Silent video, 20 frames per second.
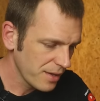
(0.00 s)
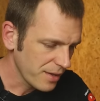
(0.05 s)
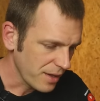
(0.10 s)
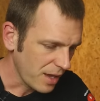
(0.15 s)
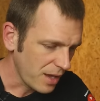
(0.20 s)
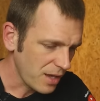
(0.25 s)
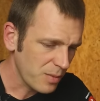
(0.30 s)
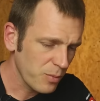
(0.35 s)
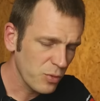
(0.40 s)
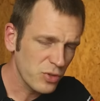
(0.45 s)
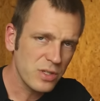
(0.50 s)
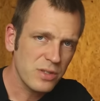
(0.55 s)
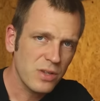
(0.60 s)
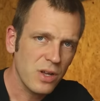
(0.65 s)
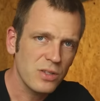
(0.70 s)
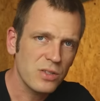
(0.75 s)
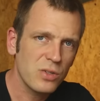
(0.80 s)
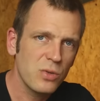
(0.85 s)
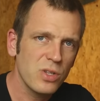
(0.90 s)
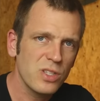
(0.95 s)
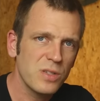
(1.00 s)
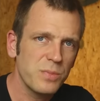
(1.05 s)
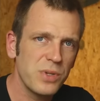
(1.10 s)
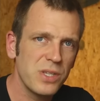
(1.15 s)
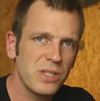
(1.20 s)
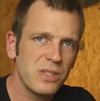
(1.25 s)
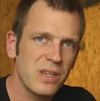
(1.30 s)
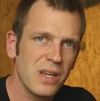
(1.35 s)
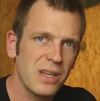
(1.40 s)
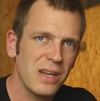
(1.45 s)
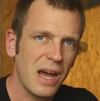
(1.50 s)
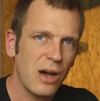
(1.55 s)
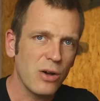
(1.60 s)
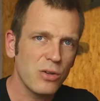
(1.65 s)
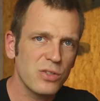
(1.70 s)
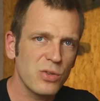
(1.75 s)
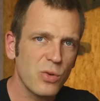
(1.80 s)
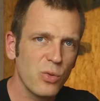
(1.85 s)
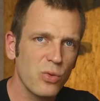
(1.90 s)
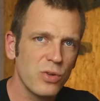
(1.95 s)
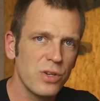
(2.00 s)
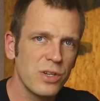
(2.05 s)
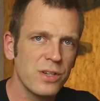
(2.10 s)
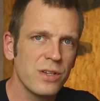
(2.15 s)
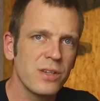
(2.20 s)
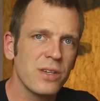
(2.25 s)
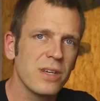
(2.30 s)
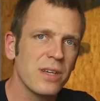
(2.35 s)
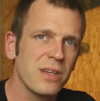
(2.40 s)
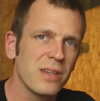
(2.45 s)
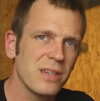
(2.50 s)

Ja, ich muss jetzt ganz kurz ein bisschen ausholen.